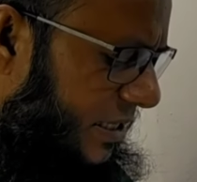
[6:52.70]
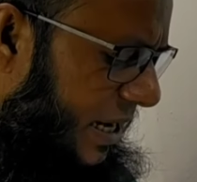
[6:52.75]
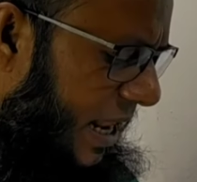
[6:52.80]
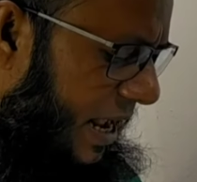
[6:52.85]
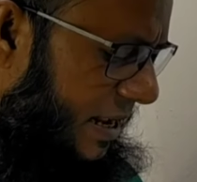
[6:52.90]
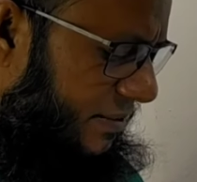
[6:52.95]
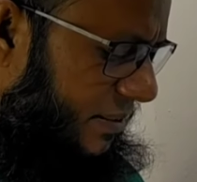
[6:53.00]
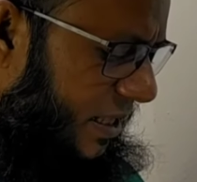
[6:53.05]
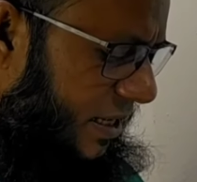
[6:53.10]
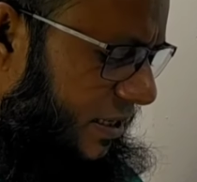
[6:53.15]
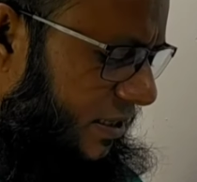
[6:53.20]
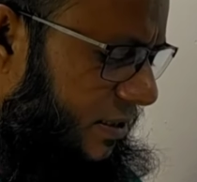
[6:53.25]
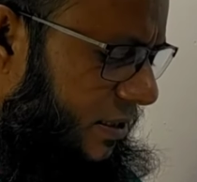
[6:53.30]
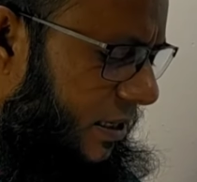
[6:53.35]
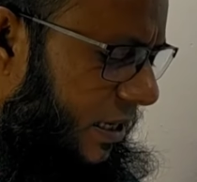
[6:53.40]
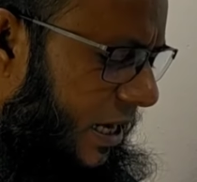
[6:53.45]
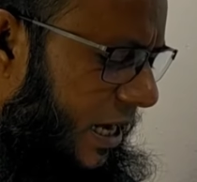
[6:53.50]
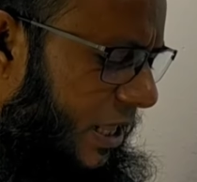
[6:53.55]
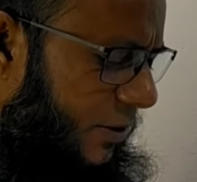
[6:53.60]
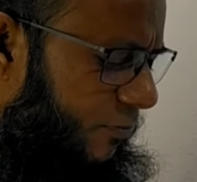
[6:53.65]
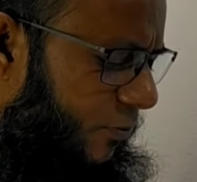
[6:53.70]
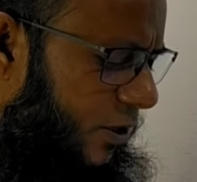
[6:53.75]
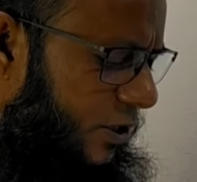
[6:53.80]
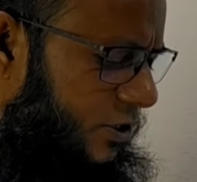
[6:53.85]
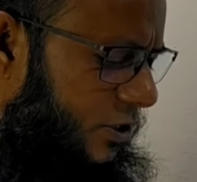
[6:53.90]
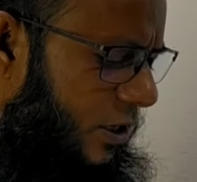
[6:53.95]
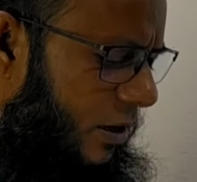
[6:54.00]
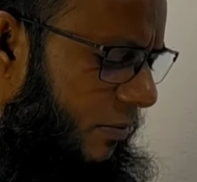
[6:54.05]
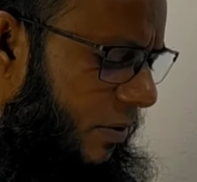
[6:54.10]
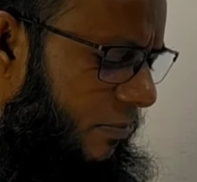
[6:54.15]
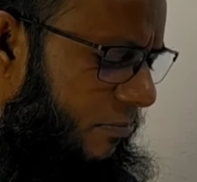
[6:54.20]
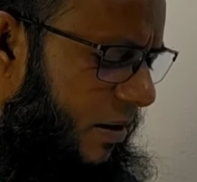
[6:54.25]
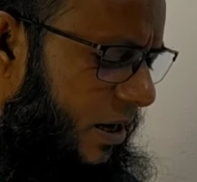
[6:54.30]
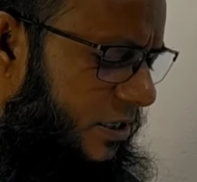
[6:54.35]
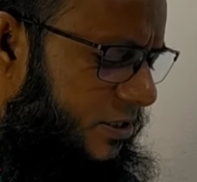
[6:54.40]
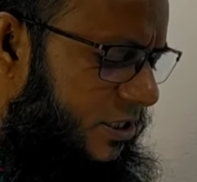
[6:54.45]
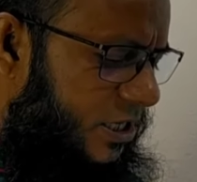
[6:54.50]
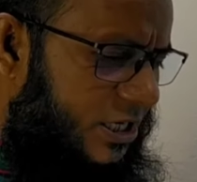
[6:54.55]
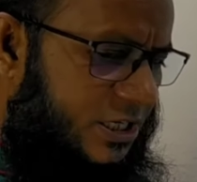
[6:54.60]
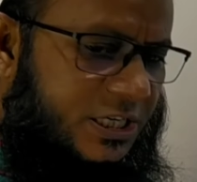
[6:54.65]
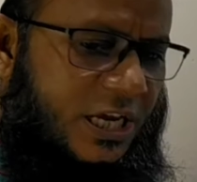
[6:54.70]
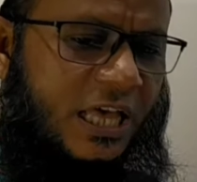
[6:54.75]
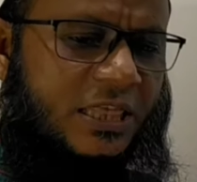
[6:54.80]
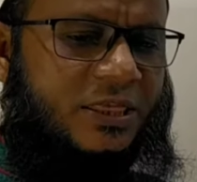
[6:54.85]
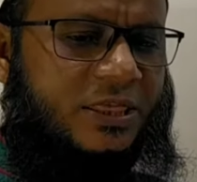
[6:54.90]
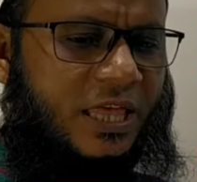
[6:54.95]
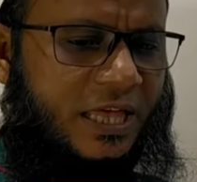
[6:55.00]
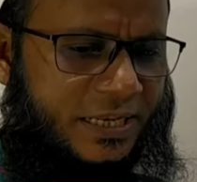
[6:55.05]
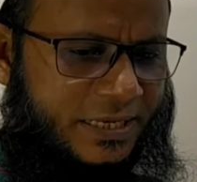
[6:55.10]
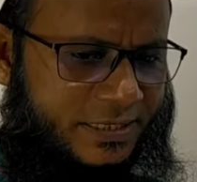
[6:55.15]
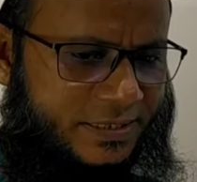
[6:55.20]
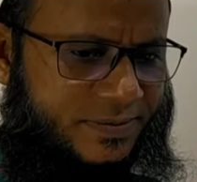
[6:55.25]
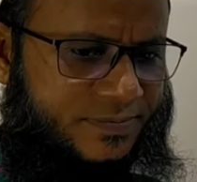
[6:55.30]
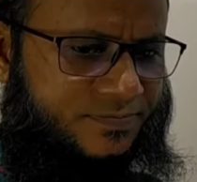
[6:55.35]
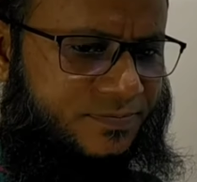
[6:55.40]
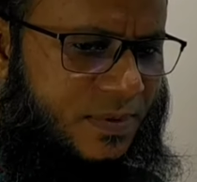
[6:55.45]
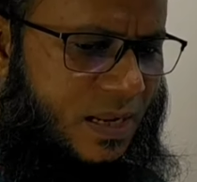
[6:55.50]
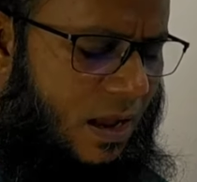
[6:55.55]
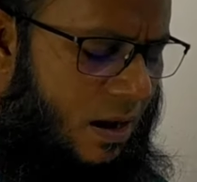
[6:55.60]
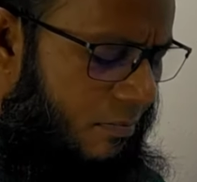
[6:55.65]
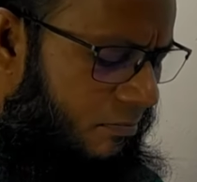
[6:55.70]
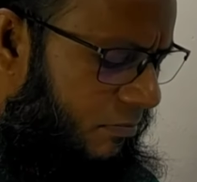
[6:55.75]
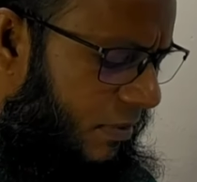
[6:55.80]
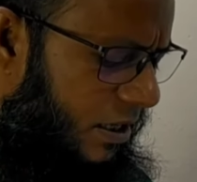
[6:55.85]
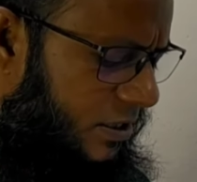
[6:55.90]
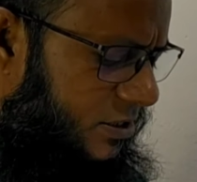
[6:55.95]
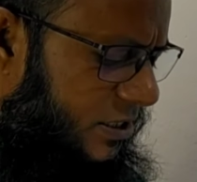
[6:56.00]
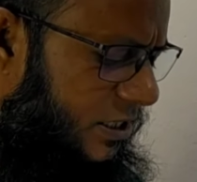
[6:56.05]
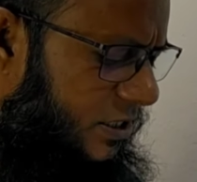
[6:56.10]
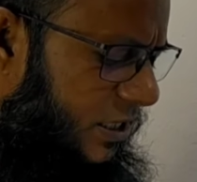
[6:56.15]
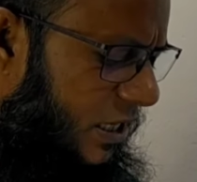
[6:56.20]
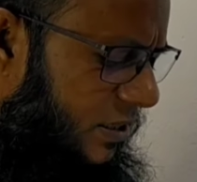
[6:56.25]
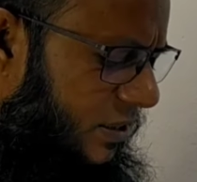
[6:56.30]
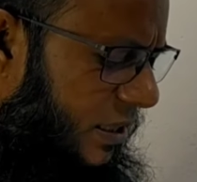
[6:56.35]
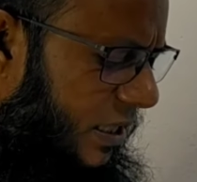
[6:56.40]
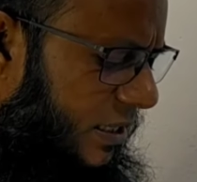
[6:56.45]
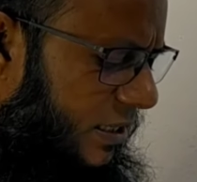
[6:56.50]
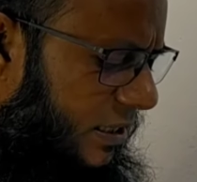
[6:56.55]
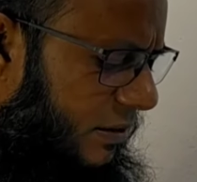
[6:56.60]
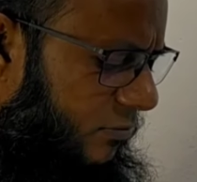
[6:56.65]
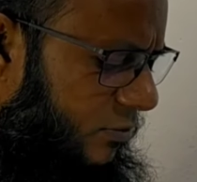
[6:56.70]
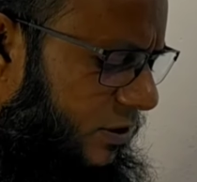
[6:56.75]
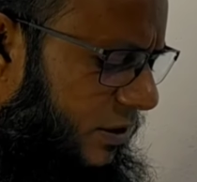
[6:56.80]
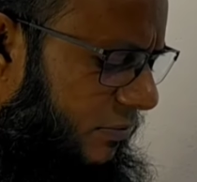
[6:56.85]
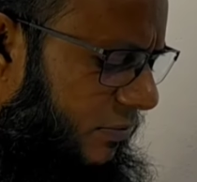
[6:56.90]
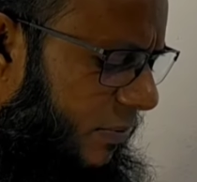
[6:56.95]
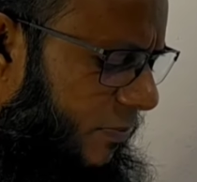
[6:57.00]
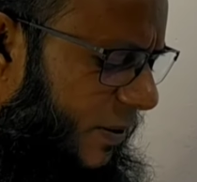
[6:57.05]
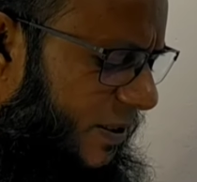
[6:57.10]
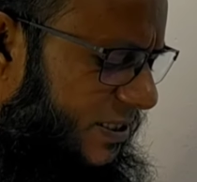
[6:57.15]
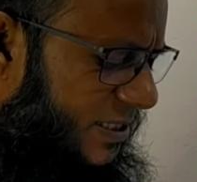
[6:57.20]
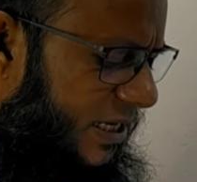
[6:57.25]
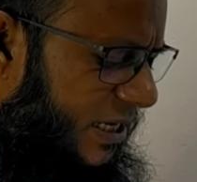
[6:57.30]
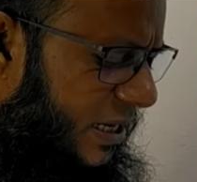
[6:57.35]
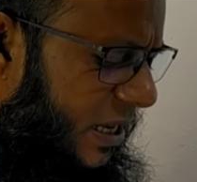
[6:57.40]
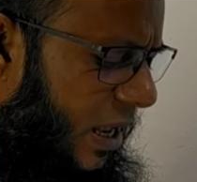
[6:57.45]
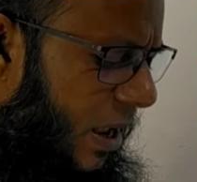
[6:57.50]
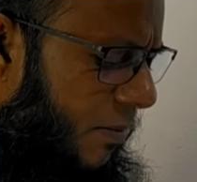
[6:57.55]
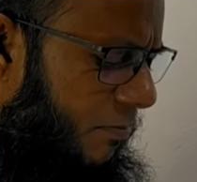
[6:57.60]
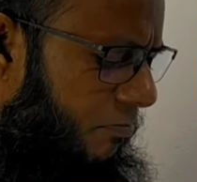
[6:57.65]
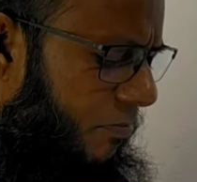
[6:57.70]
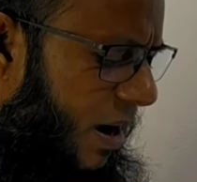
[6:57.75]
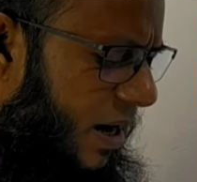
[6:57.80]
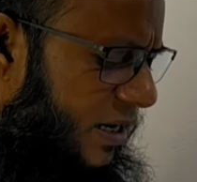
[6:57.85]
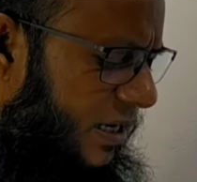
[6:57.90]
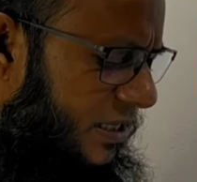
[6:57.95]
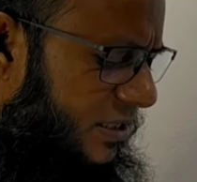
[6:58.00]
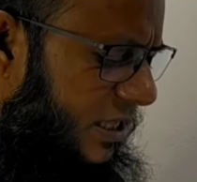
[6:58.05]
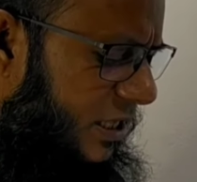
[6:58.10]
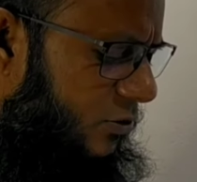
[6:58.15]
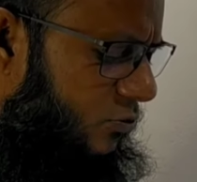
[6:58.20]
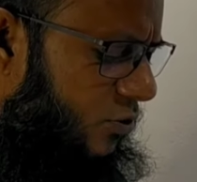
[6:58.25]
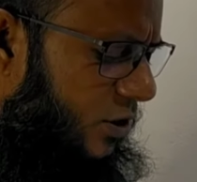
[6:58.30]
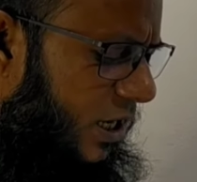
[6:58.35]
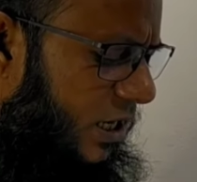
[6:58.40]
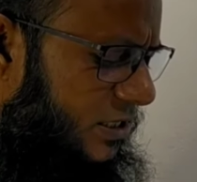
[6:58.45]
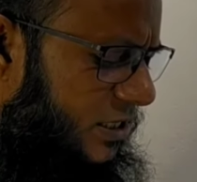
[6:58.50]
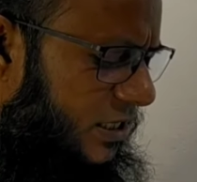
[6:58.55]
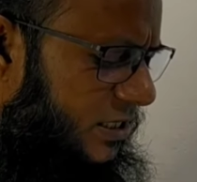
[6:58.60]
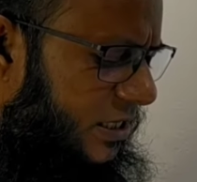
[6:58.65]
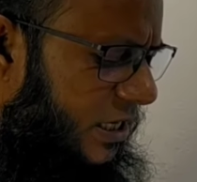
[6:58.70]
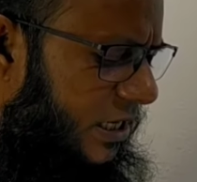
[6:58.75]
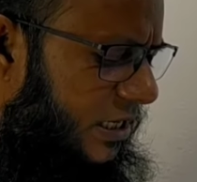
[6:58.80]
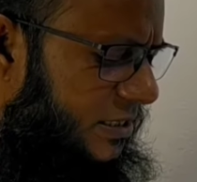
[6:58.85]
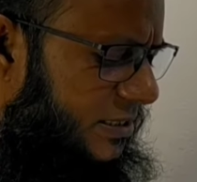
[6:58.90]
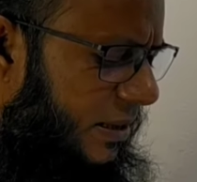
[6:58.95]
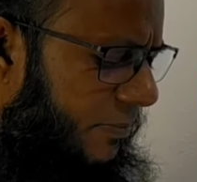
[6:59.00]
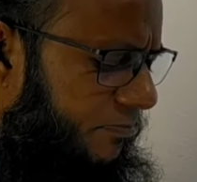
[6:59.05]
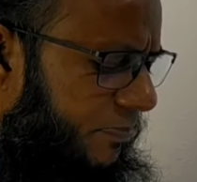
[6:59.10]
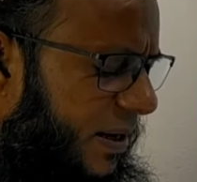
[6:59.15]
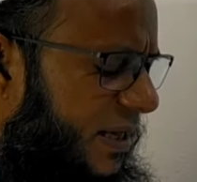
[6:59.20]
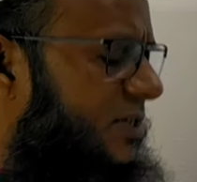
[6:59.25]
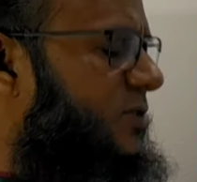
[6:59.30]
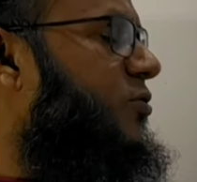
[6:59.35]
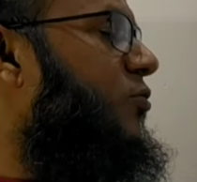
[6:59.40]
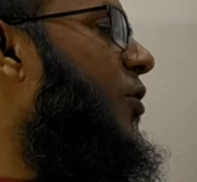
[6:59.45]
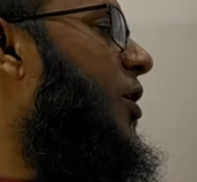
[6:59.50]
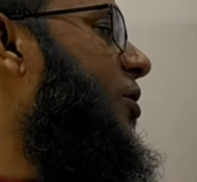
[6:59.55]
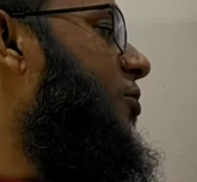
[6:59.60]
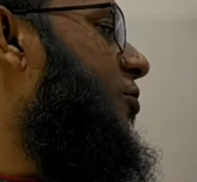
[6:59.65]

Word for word: মার্চের এক তারিখ এরপরে ছিল আমার মার্চের সাত তারিখ মার্চের সাত তারিখের মধ্যে আমরা পাচ্ছি বাকিতে দুই হাজার টাকার সাপ্লাইজ